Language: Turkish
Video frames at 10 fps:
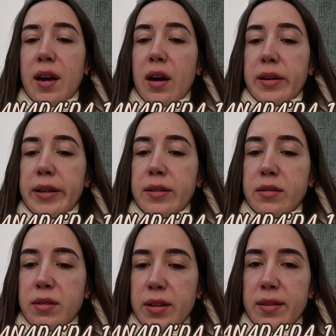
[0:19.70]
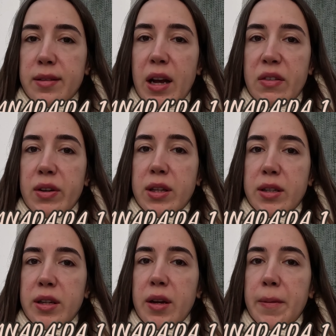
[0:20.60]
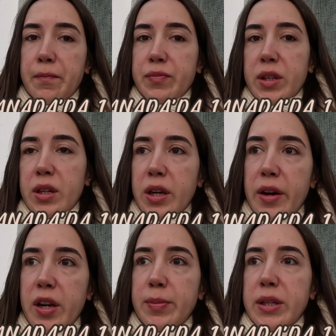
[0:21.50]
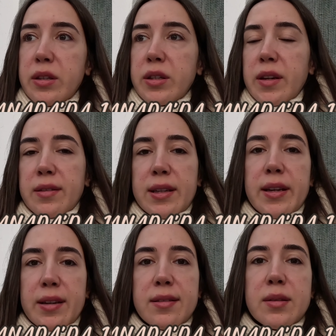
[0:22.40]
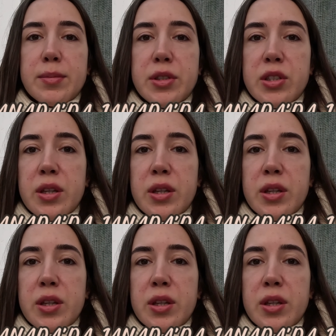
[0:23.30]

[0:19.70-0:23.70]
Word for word: Tarihin sayfalarına kara bir yazıyla yazılmış.